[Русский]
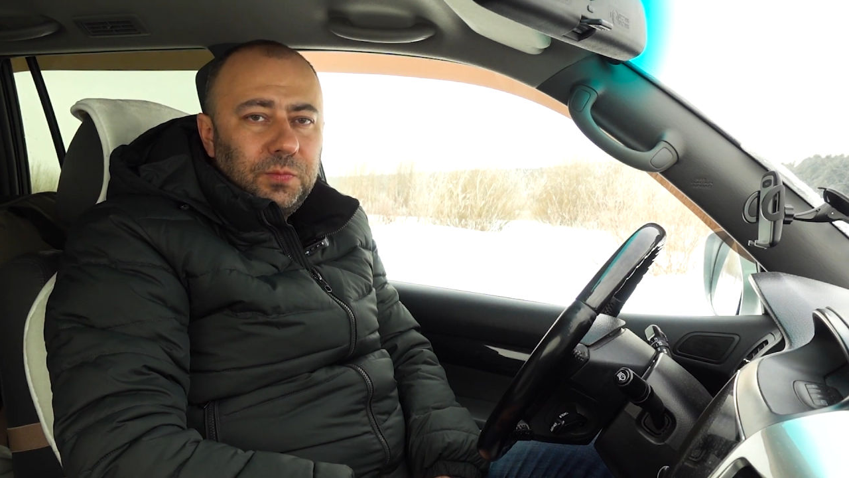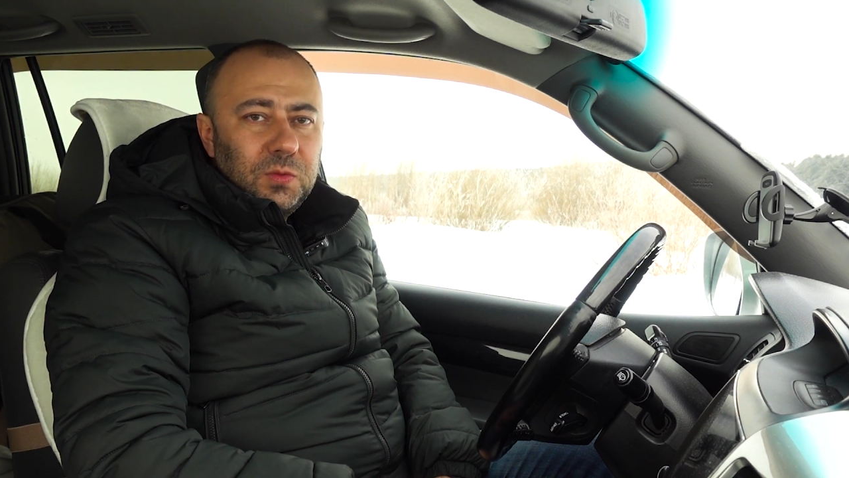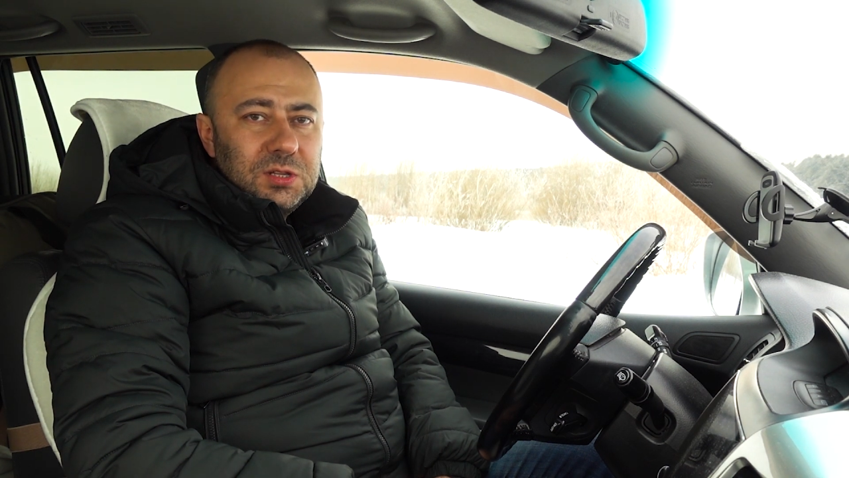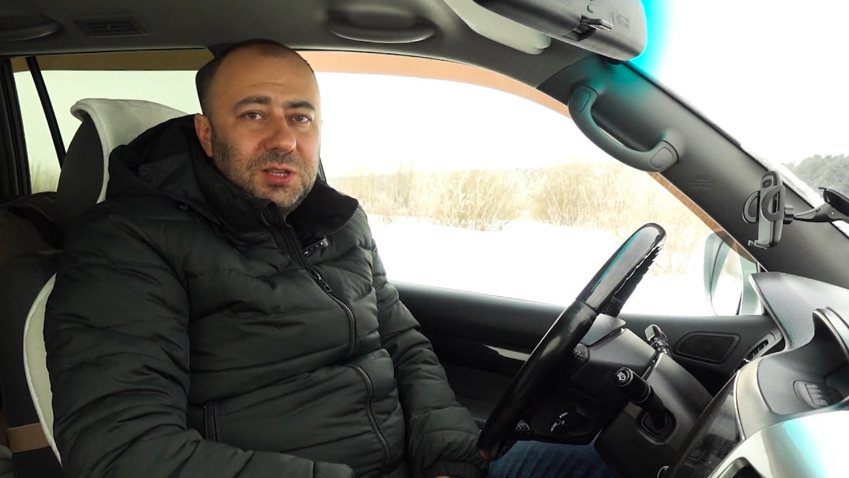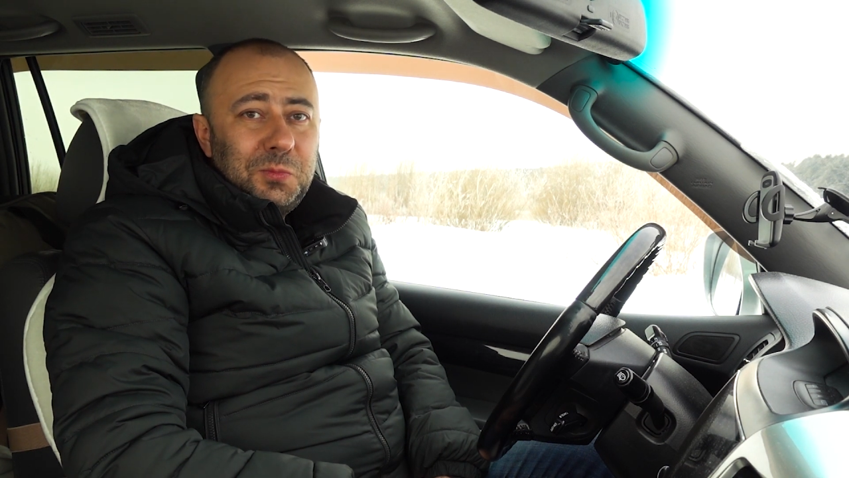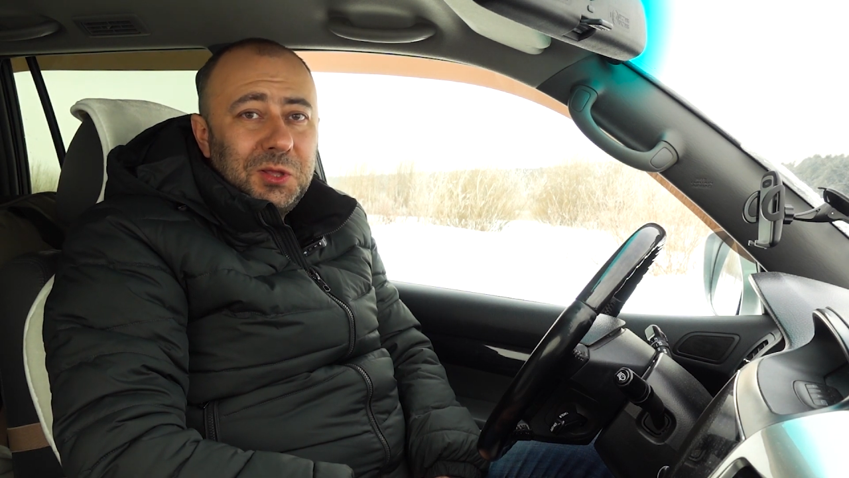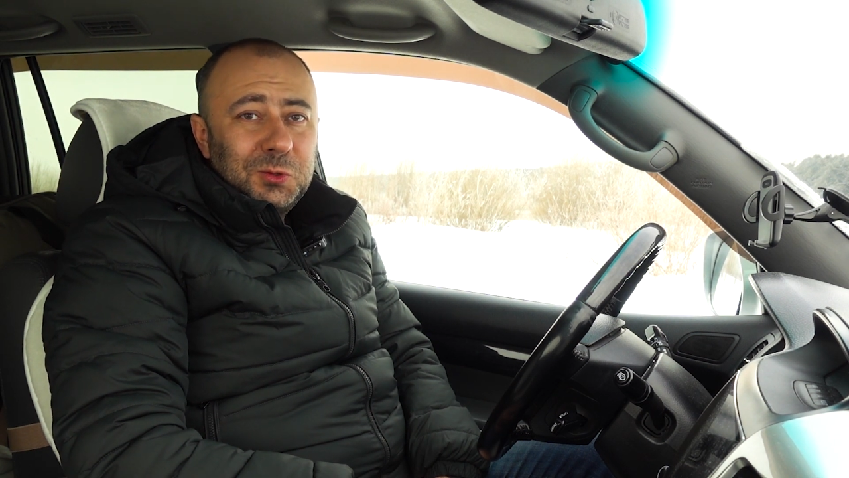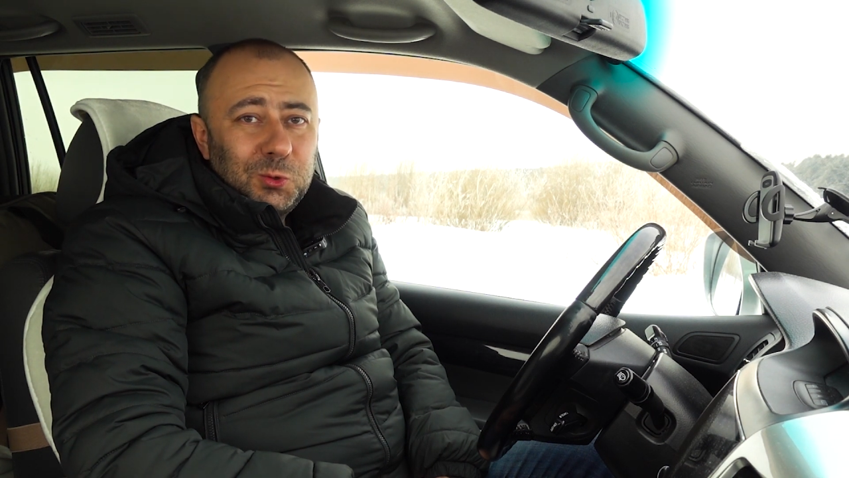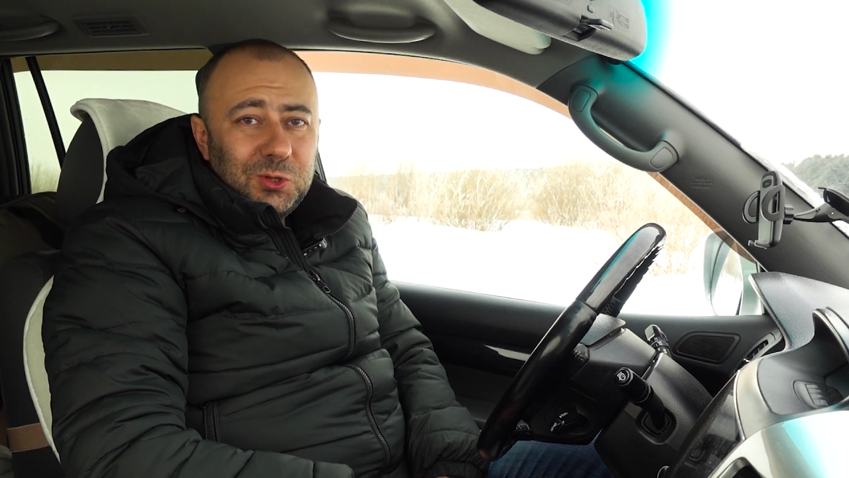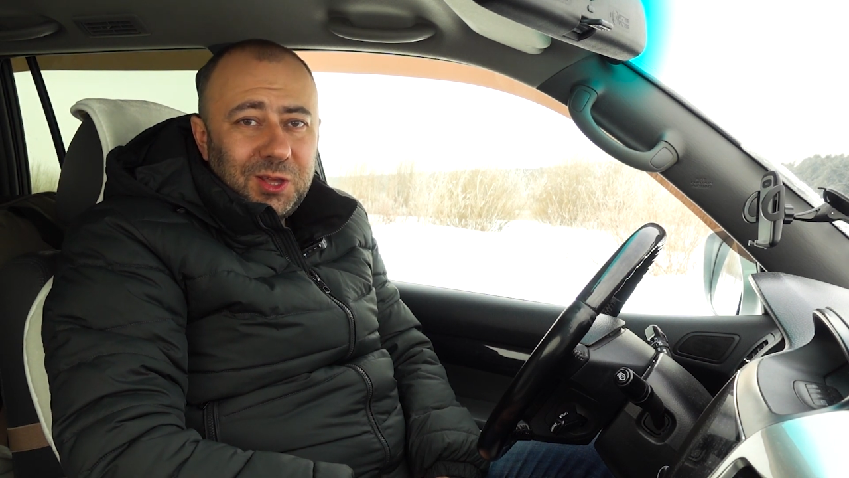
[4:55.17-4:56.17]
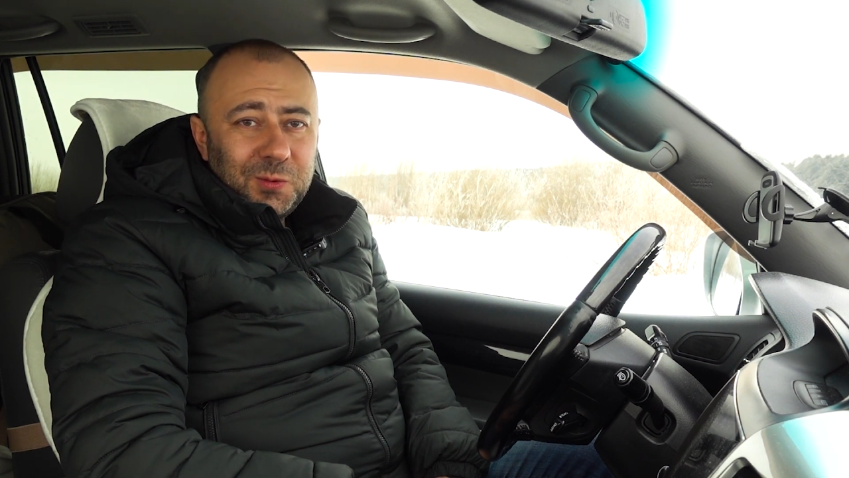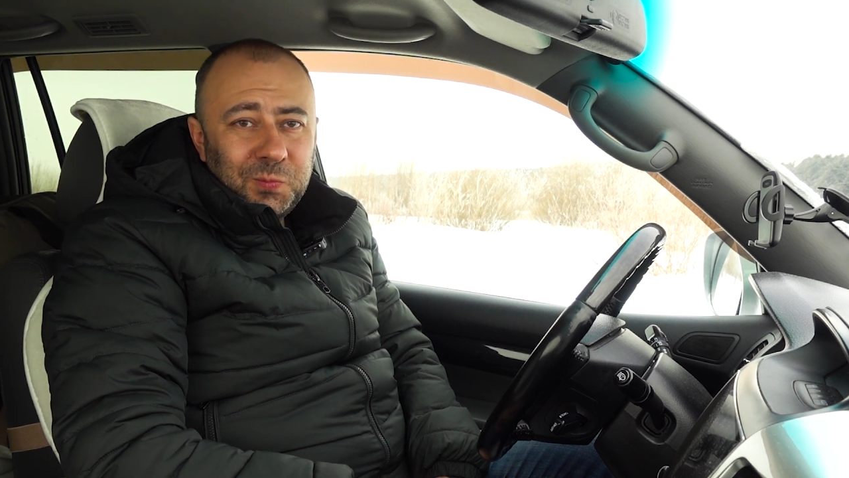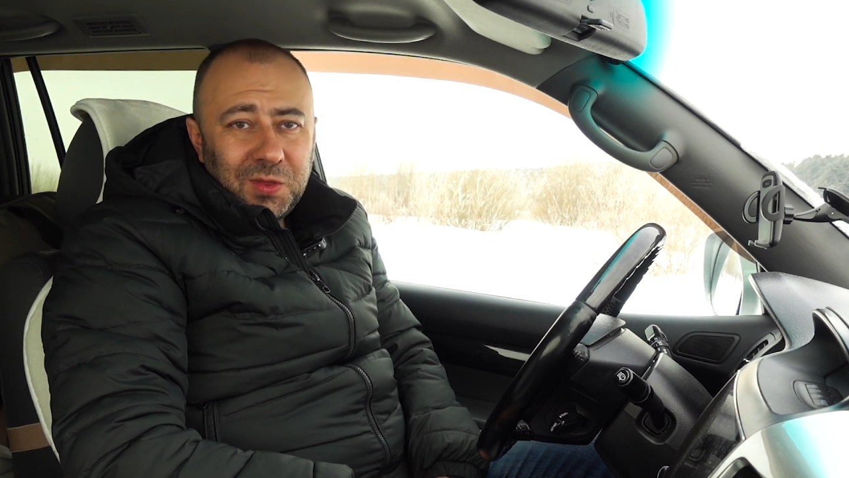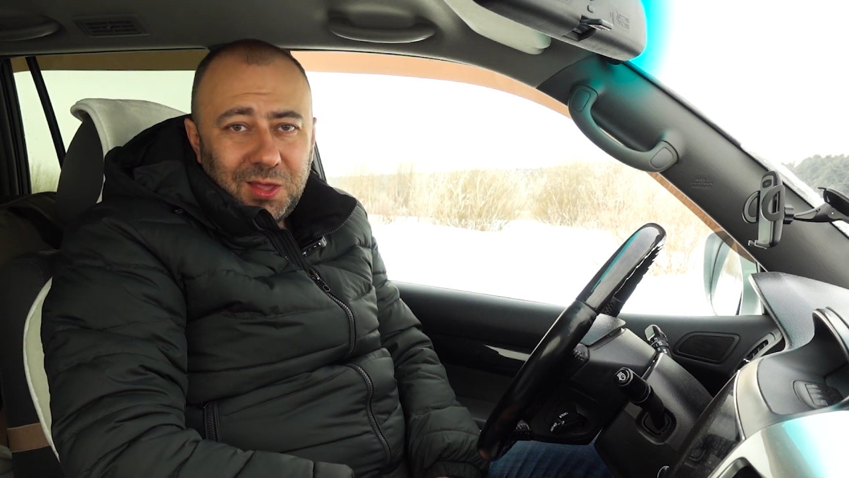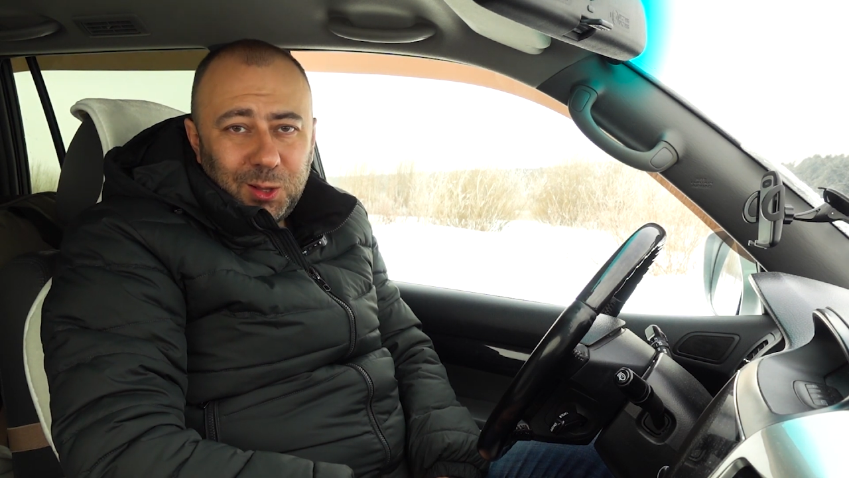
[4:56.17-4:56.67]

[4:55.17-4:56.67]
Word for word: На заметку тем,